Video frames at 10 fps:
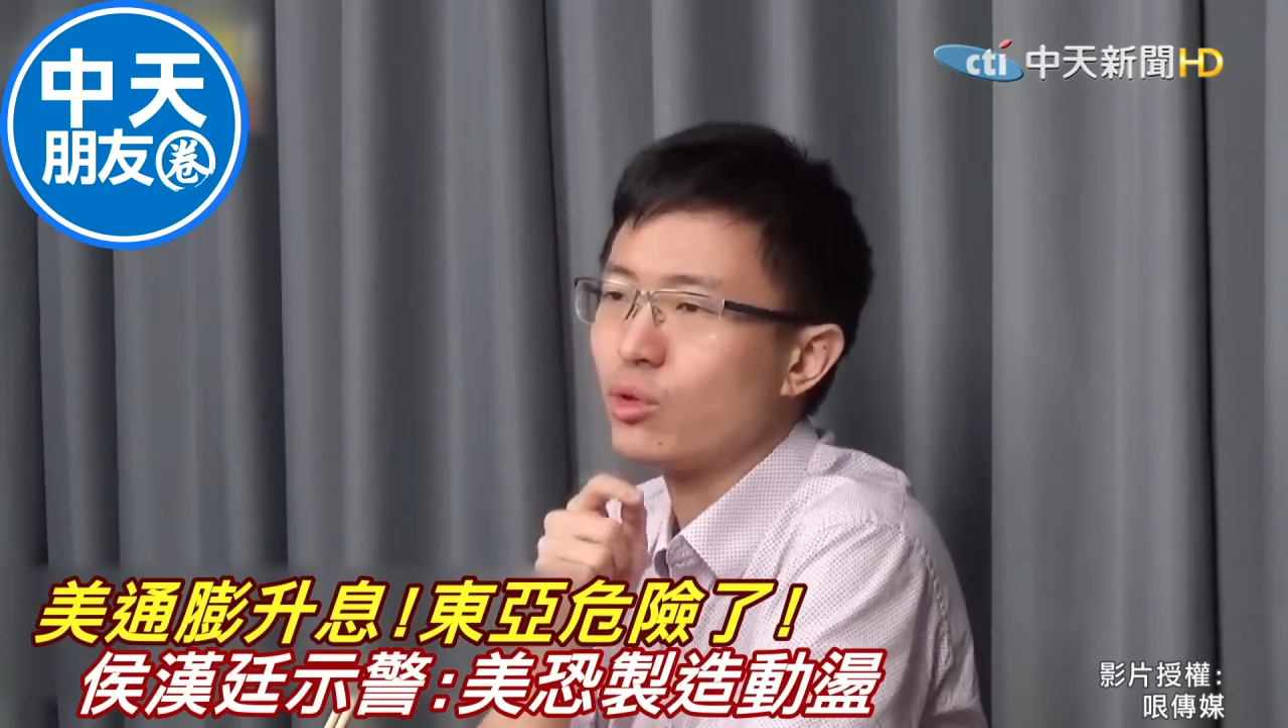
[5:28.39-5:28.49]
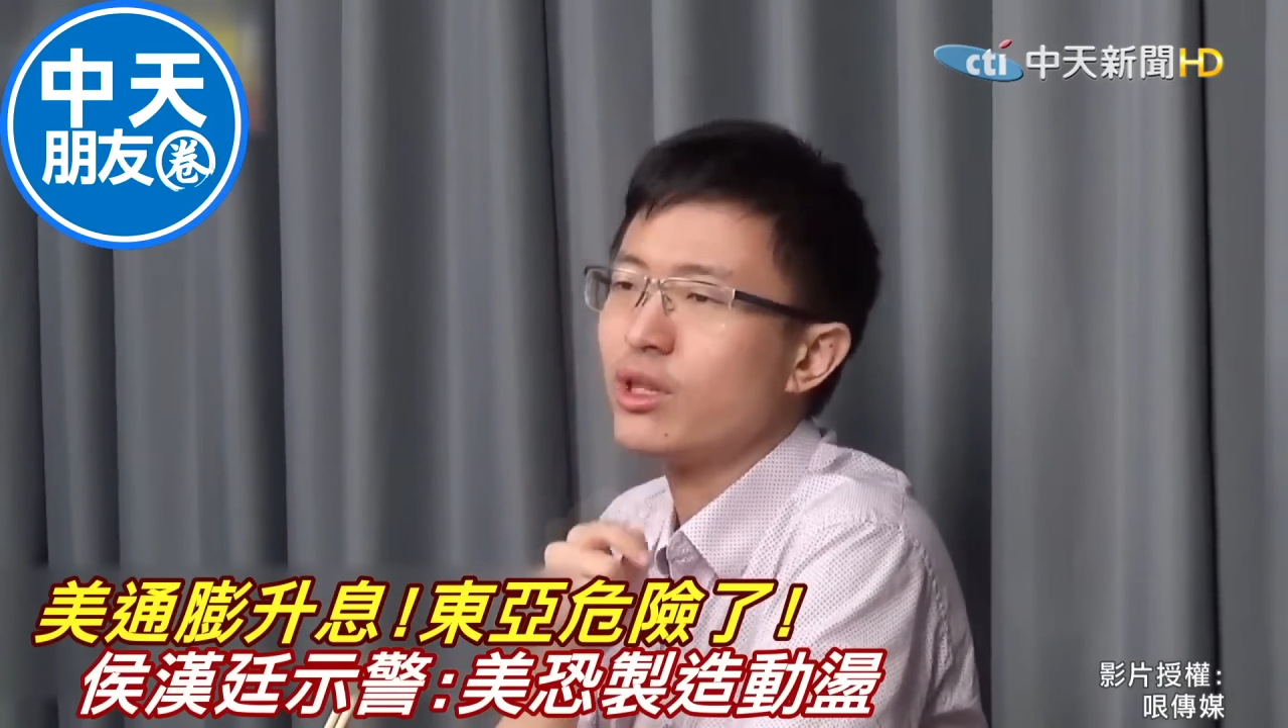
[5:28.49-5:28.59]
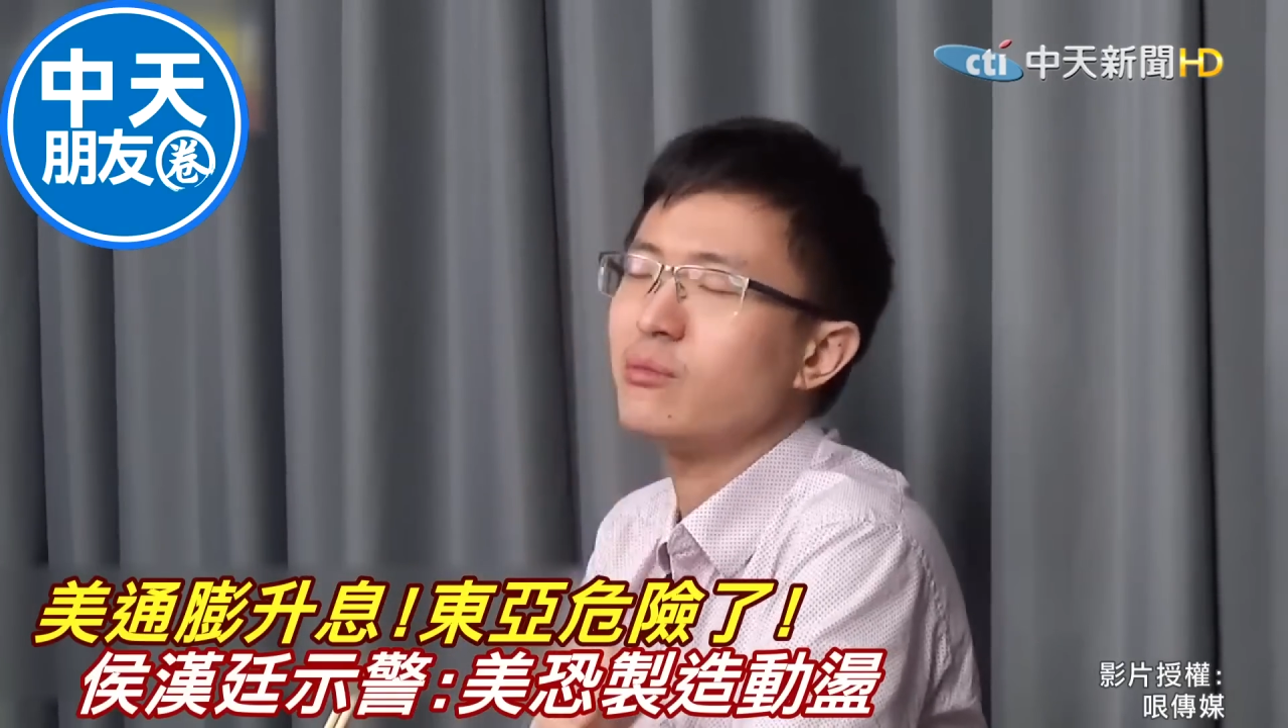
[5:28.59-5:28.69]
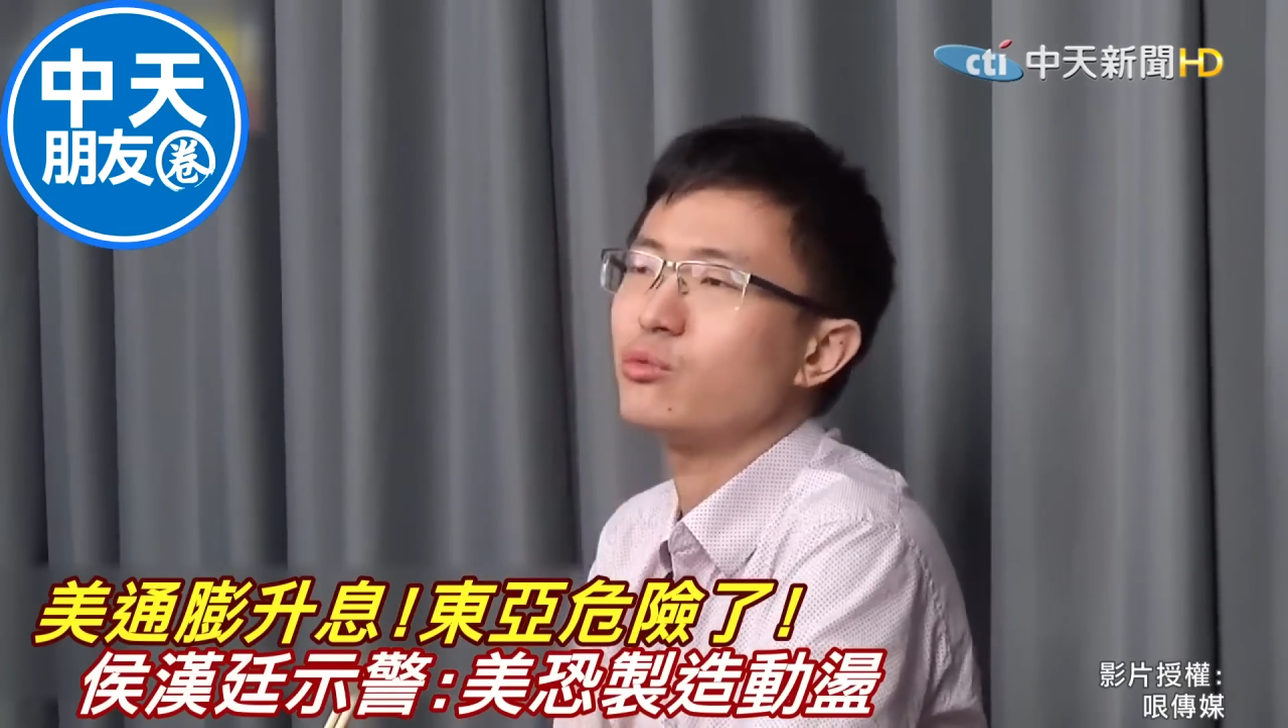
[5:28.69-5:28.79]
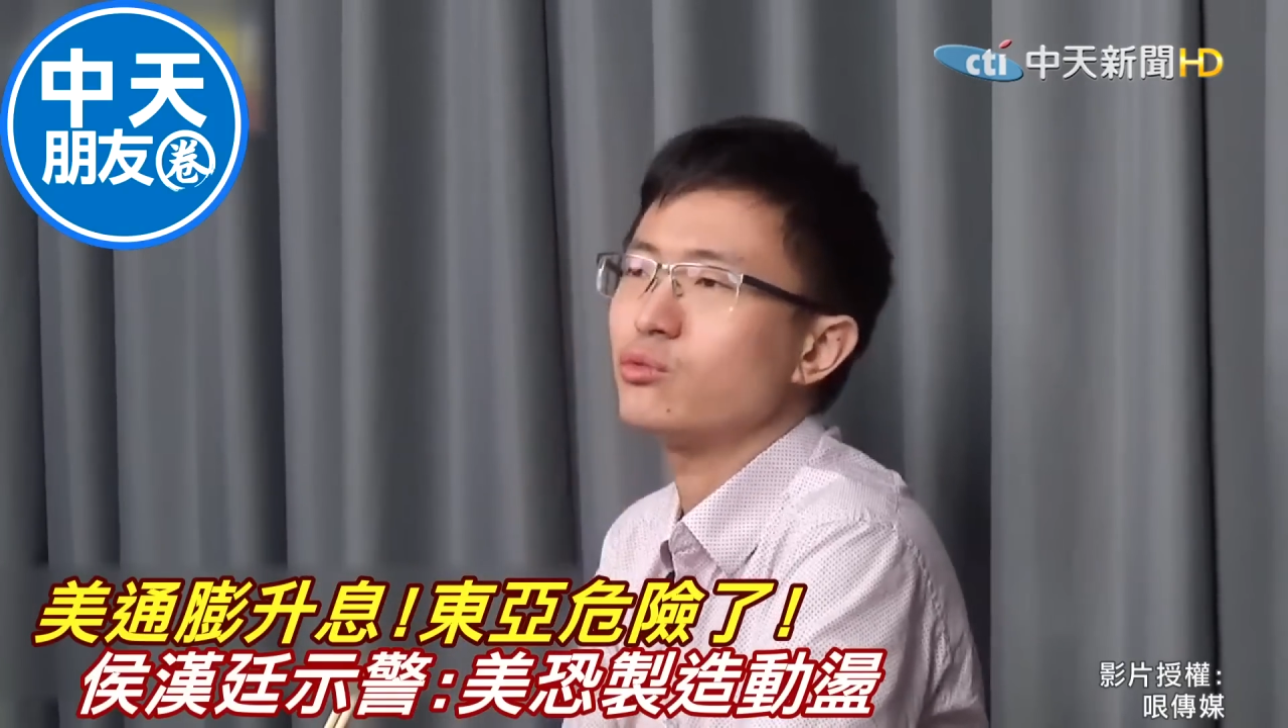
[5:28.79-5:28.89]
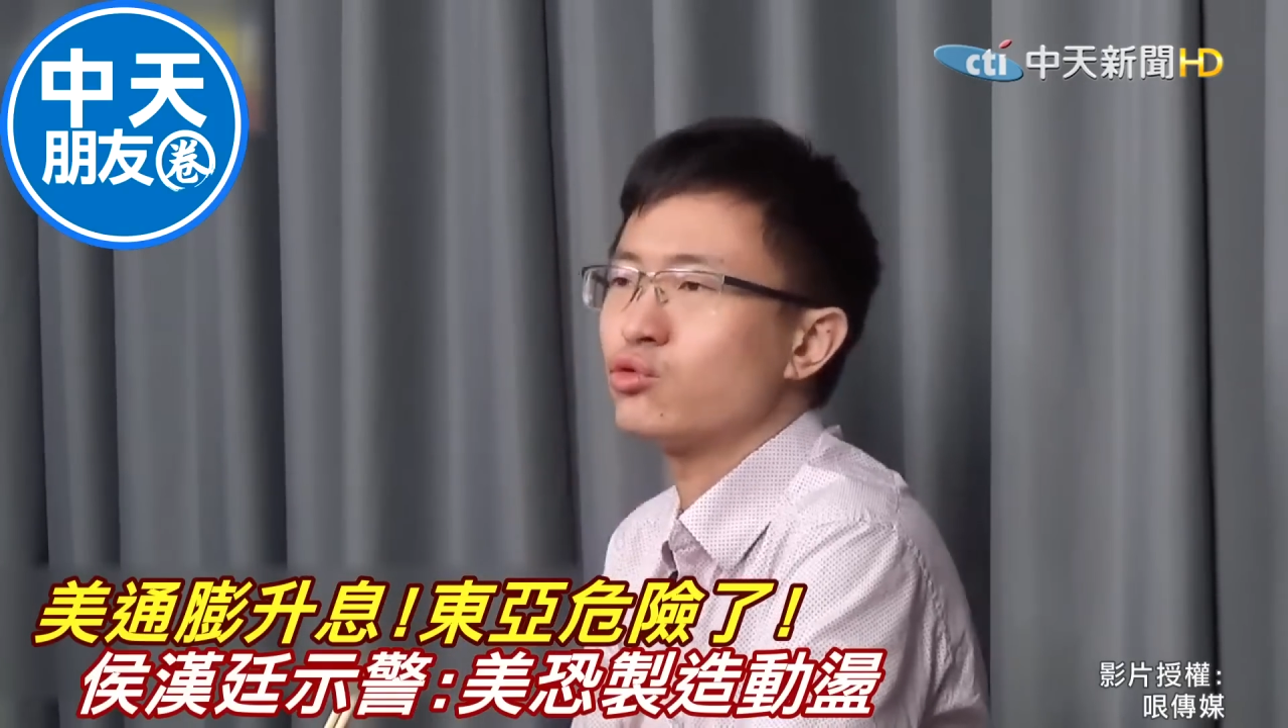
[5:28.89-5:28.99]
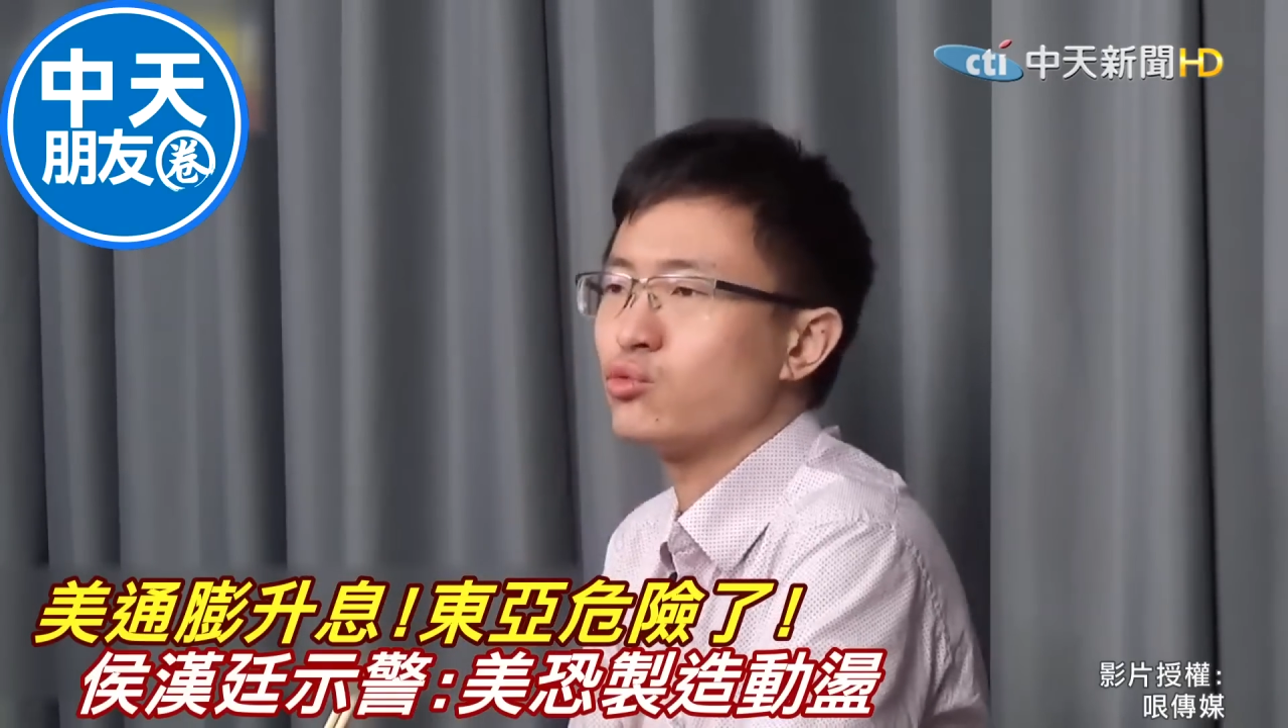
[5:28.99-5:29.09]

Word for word: 国内部